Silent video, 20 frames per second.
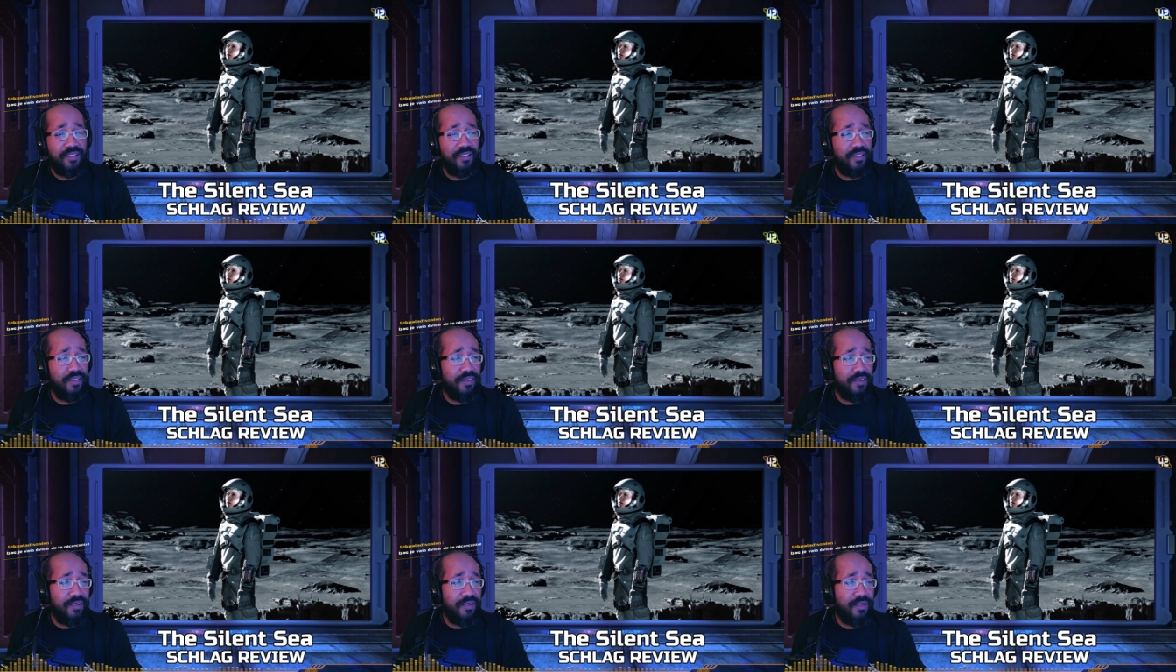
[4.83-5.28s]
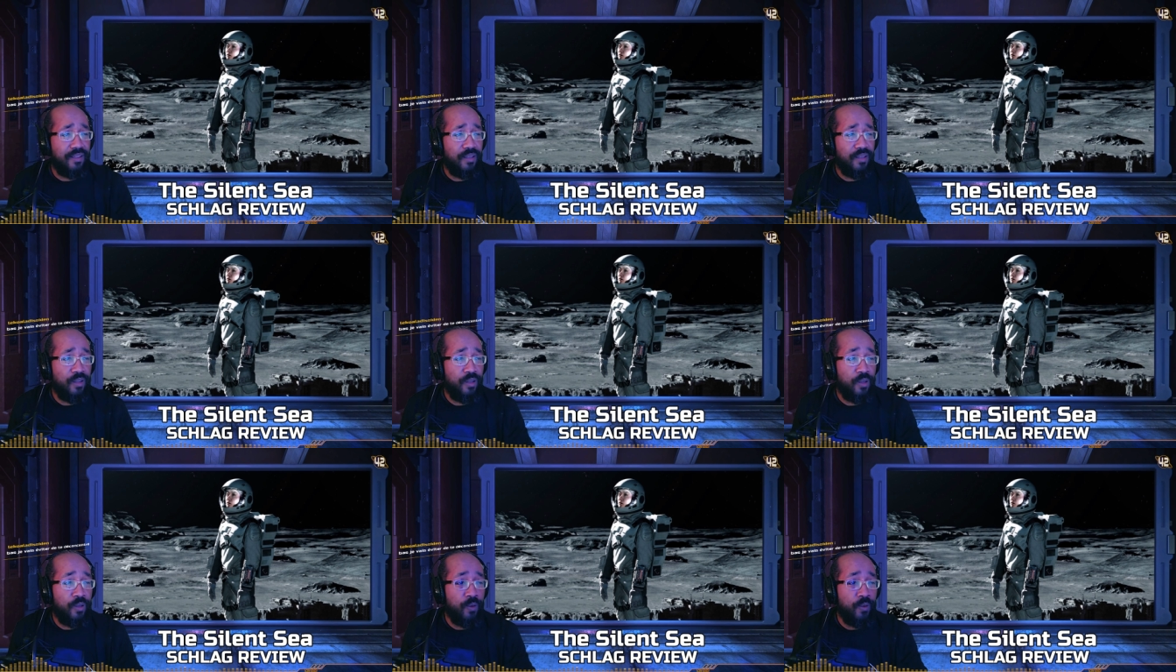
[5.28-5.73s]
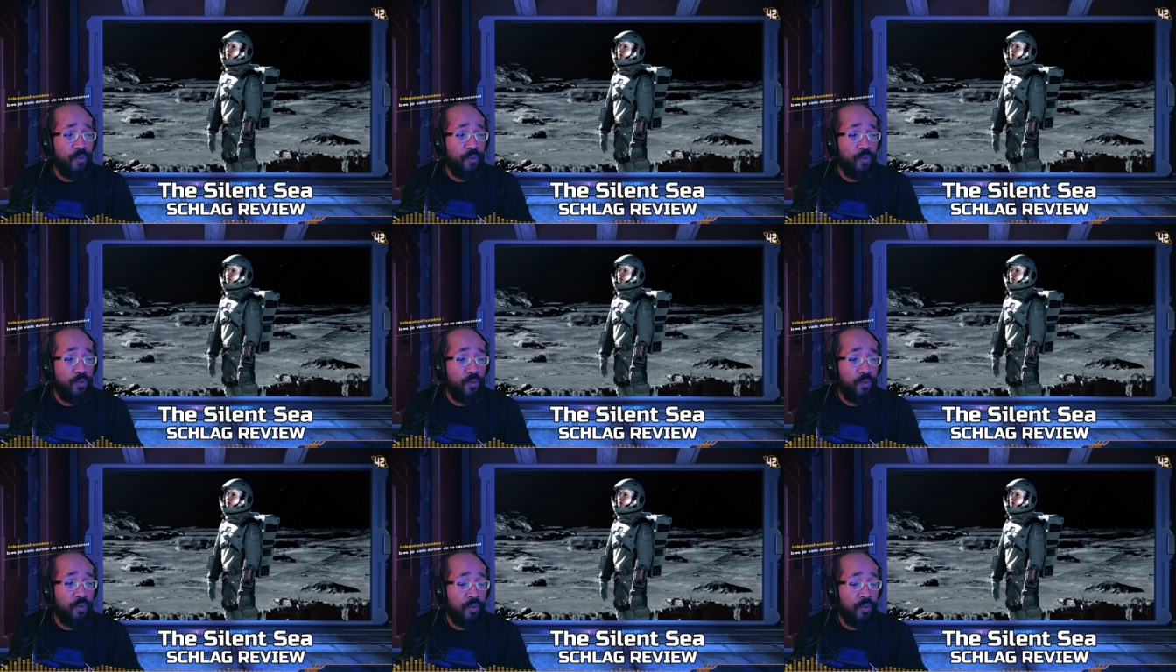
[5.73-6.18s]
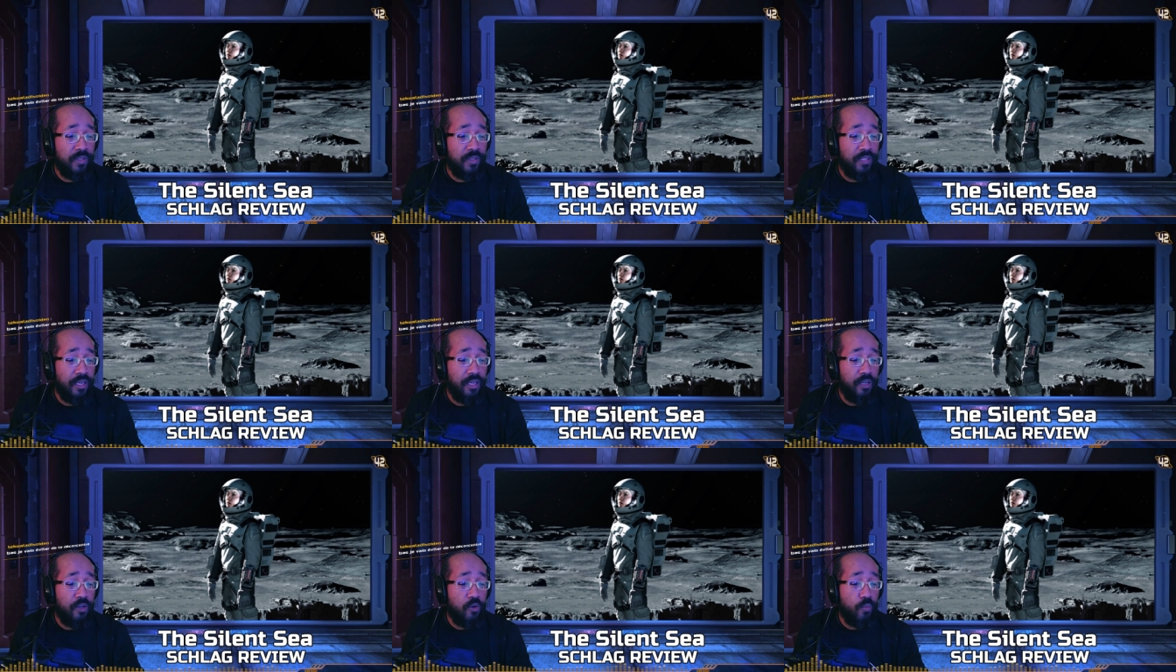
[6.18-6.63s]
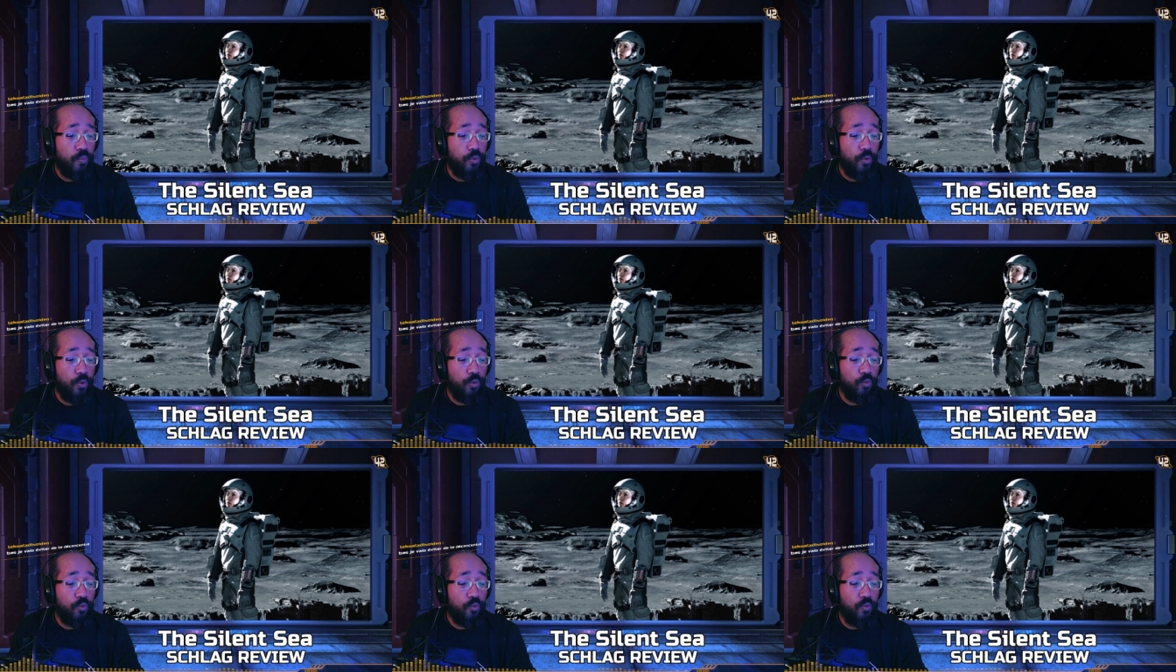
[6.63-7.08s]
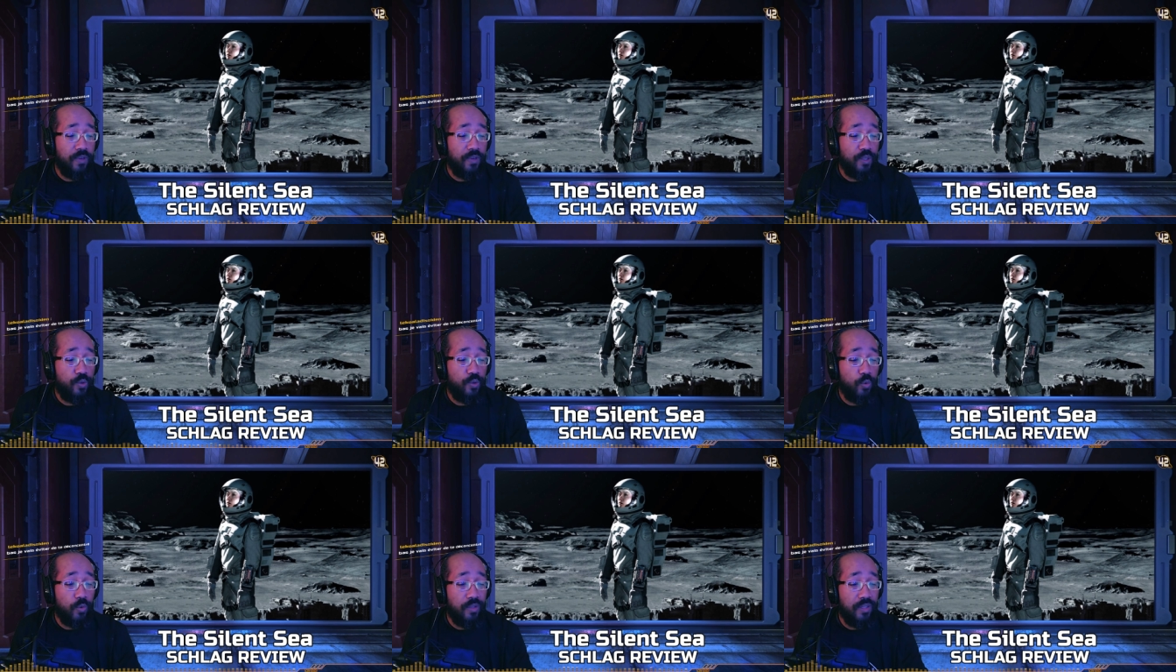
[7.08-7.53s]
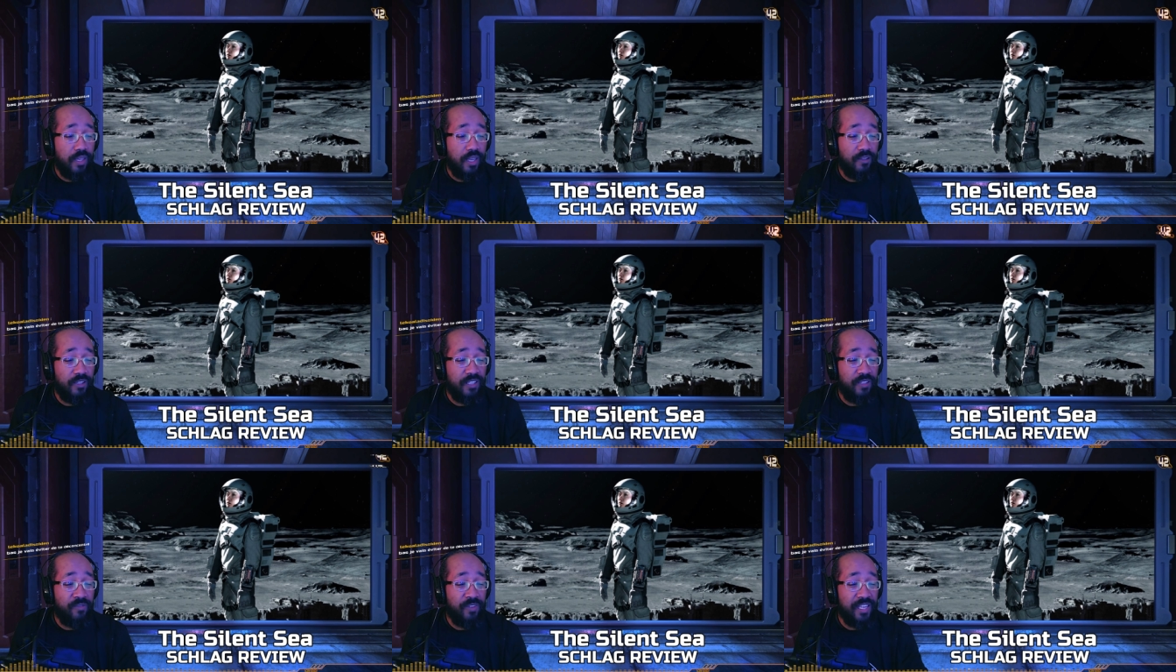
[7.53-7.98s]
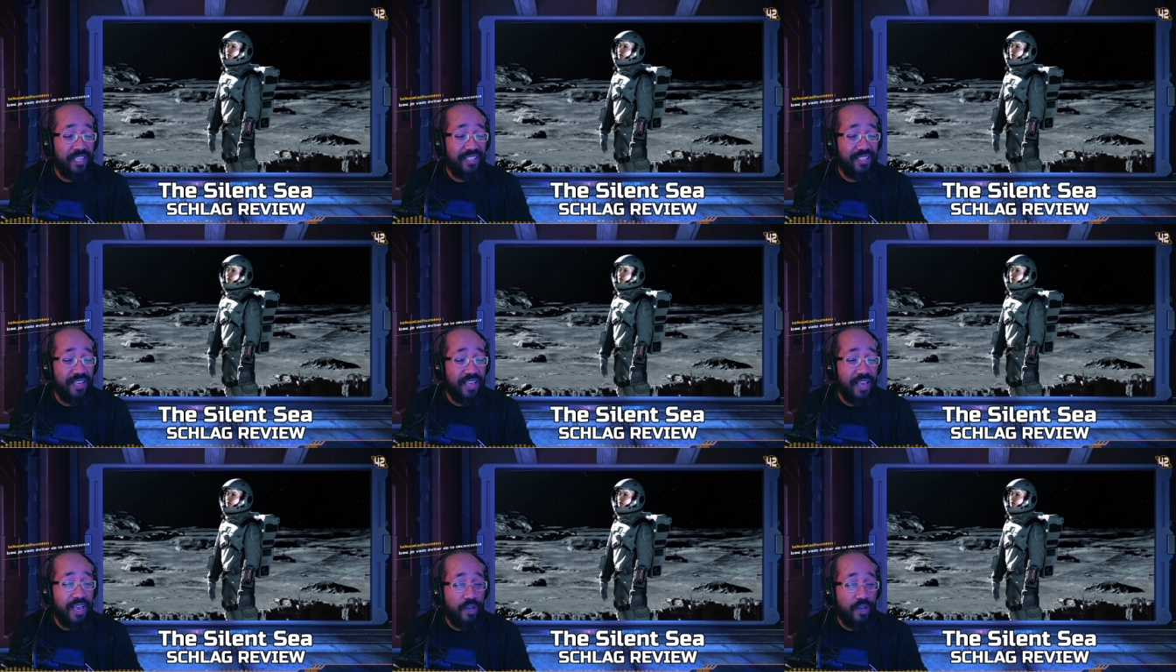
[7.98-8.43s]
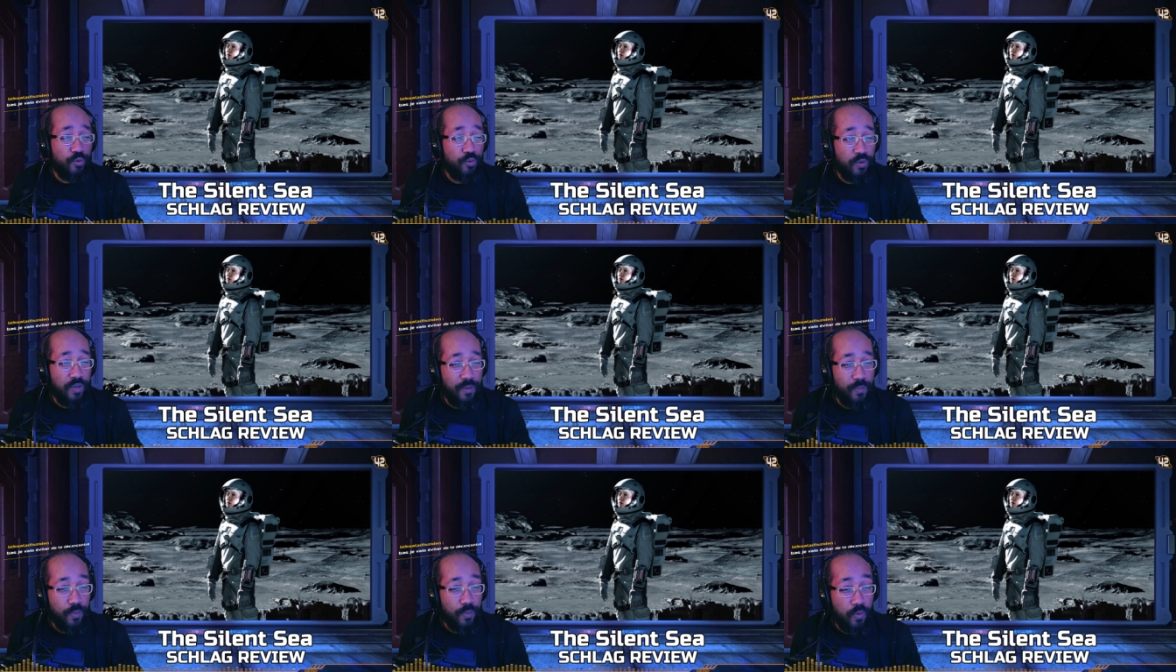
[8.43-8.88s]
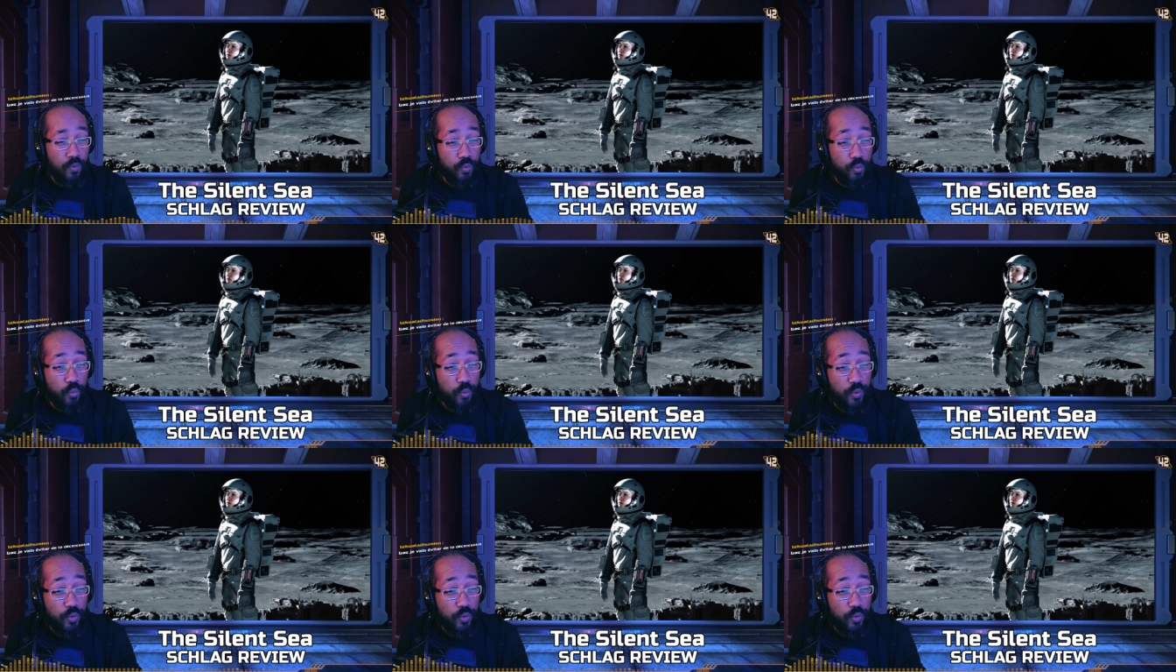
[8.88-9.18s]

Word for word: euh, série qu'on peut retrouver sur Netflix actuellement,